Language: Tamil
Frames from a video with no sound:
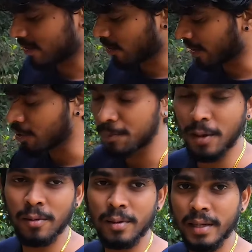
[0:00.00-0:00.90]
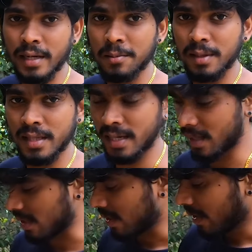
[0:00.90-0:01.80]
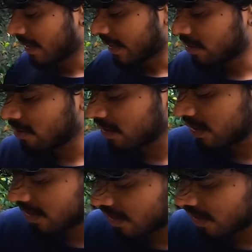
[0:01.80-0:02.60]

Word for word: சரி ஓகே இன்னொரு ப்ராப்ளம் என்னென்னு பார்த்தீங்கன்னா இது வந்துட்டு